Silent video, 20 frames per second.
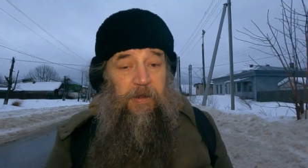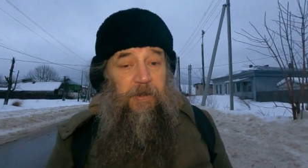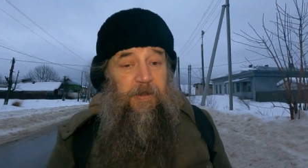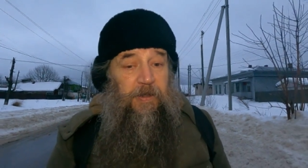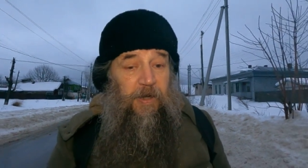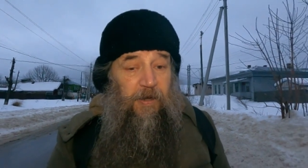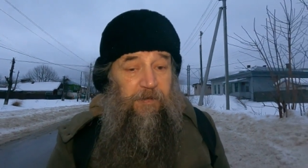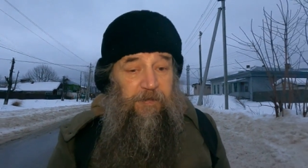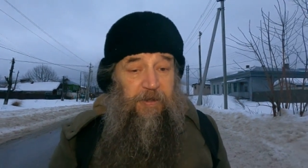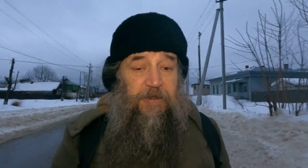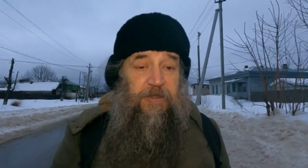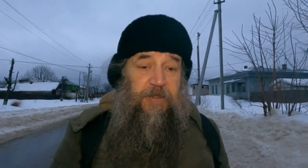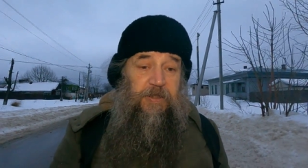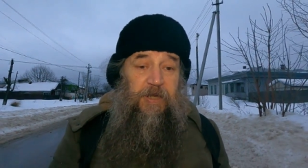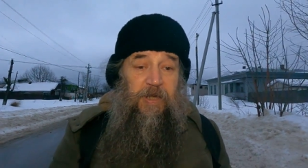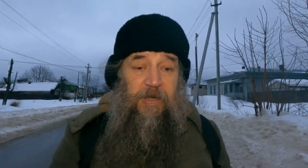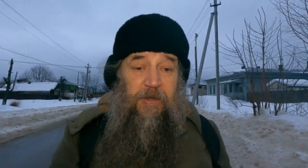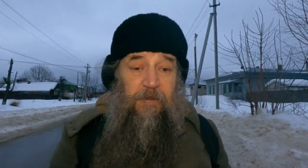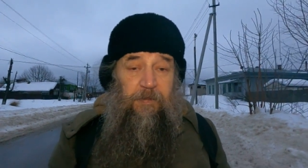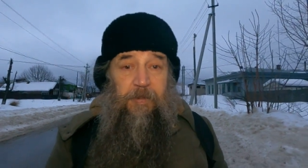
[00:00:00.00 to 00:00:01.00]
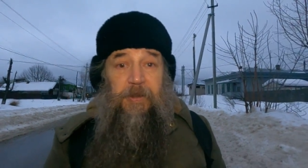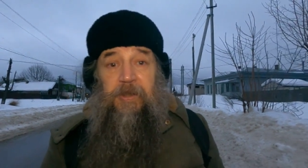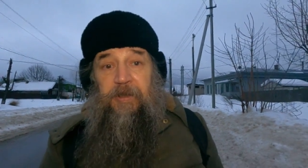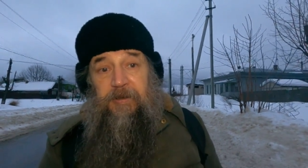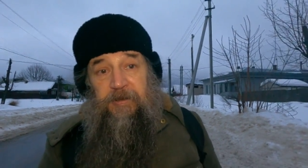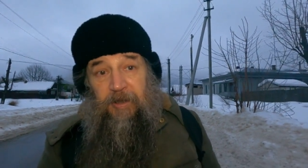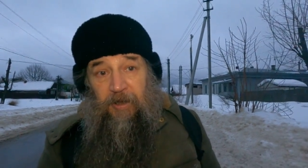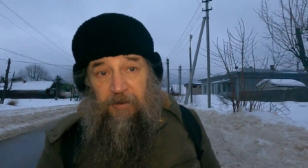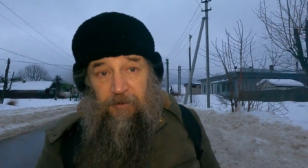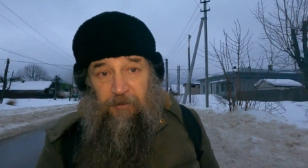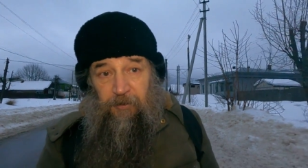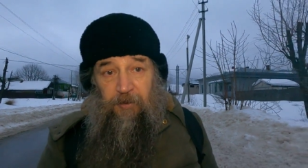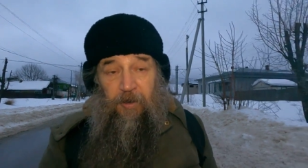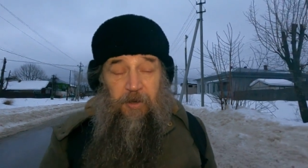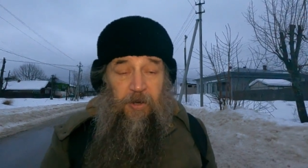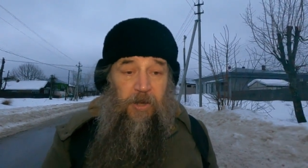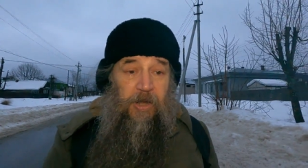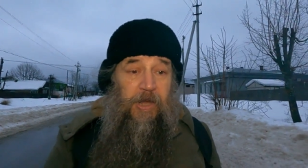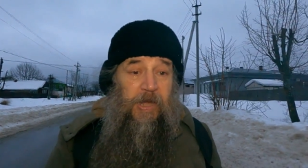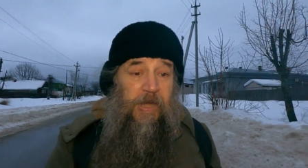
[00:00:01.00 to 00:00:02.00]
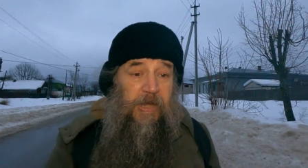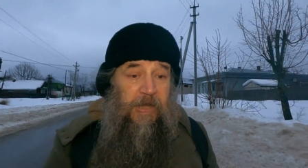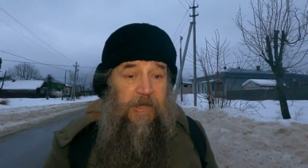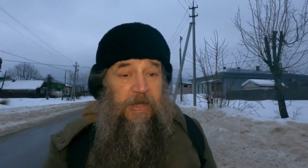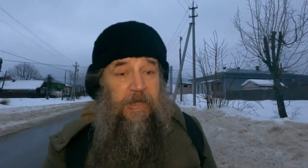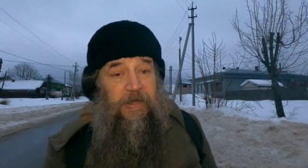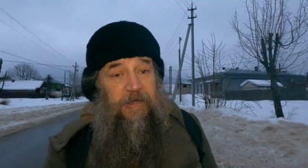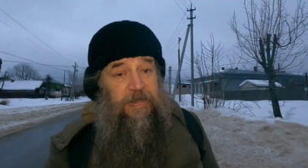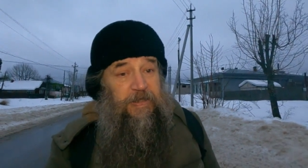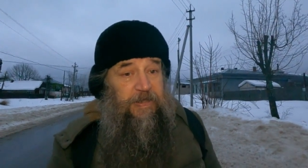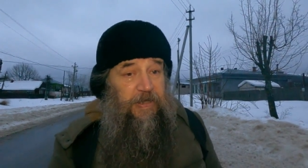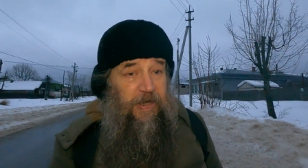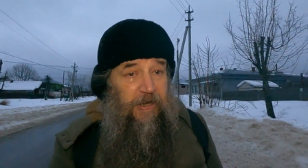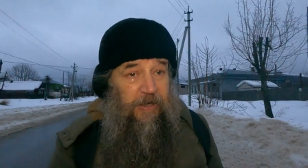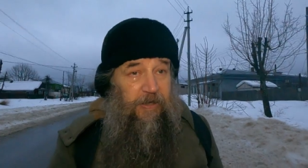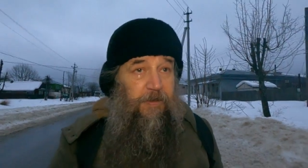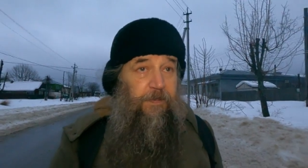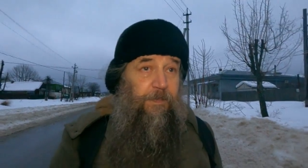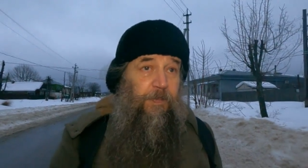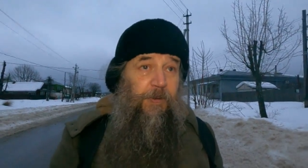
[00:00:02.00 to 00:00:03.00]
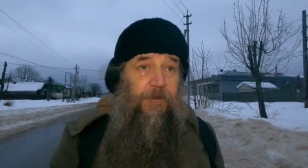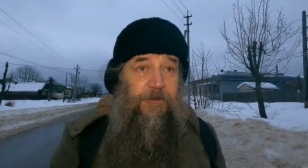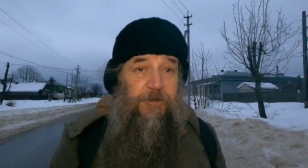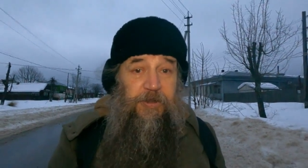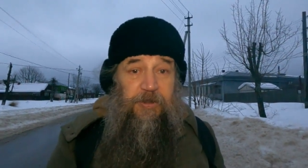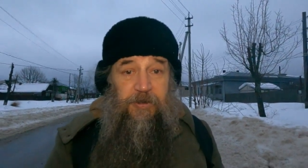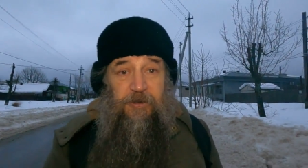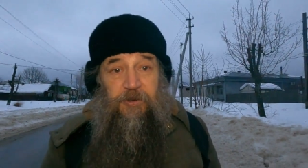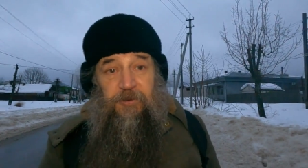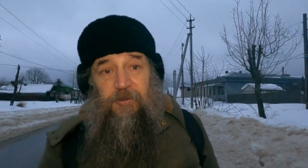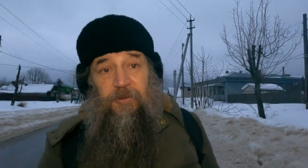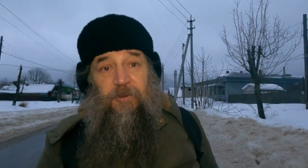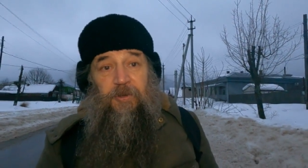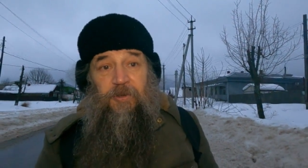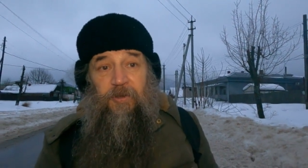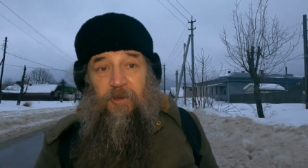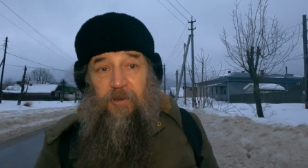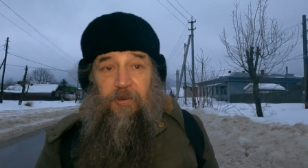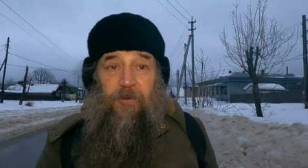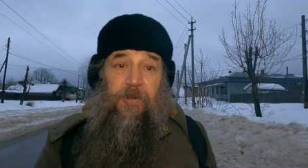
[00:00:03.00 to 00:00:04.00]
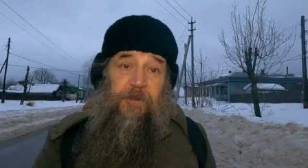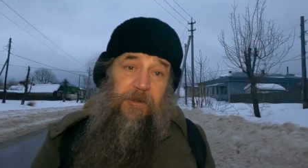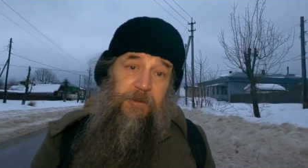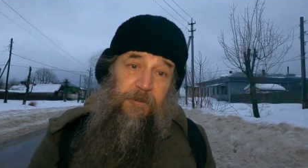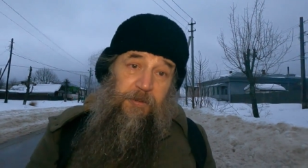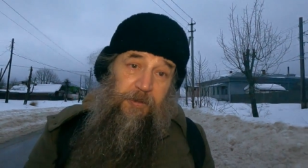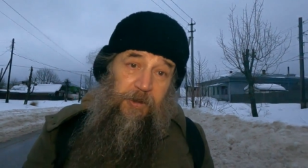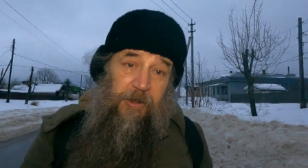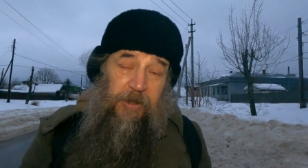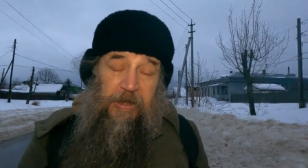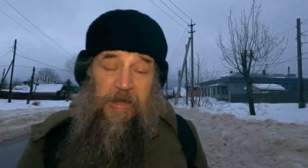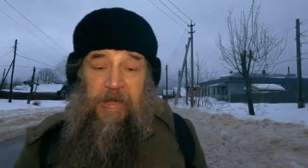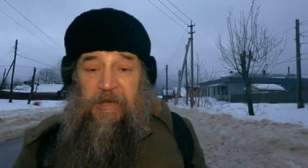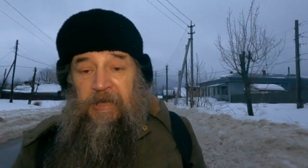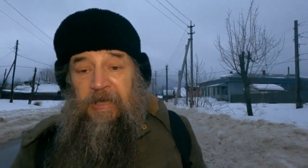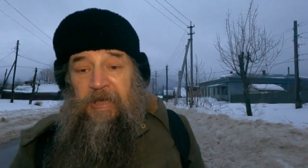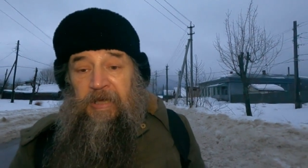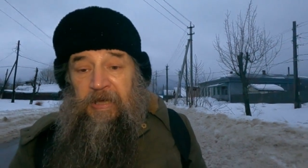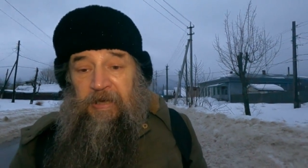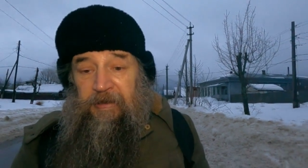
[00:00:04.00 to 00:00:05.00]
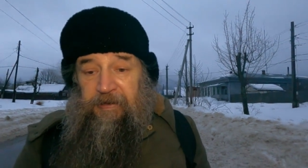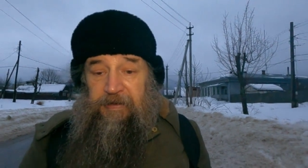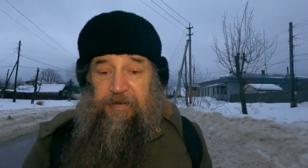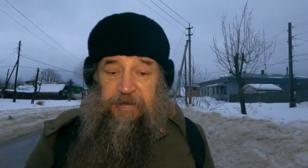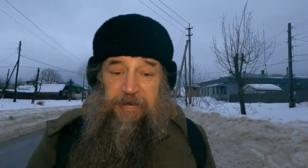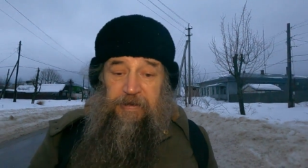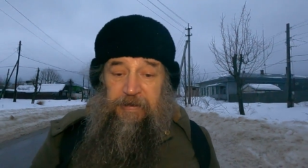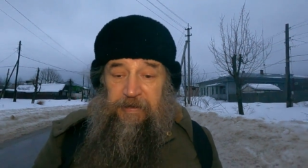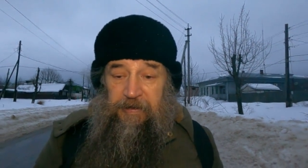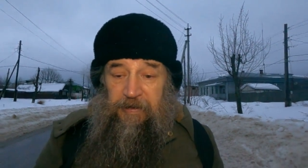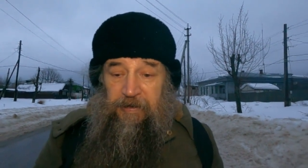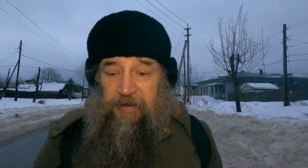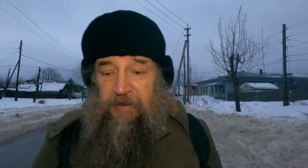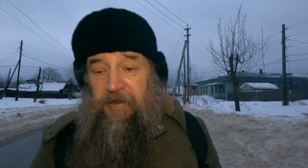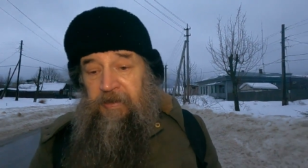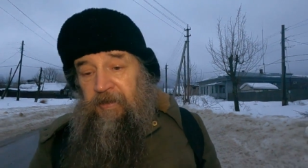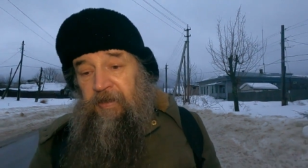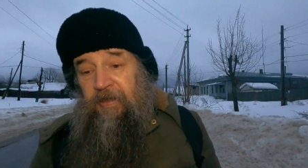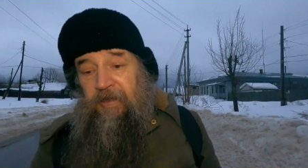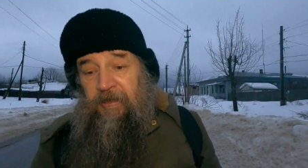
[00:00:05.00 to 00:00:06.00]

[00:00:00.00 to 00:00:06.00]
И я вас благодарю за поддержку ролику, где я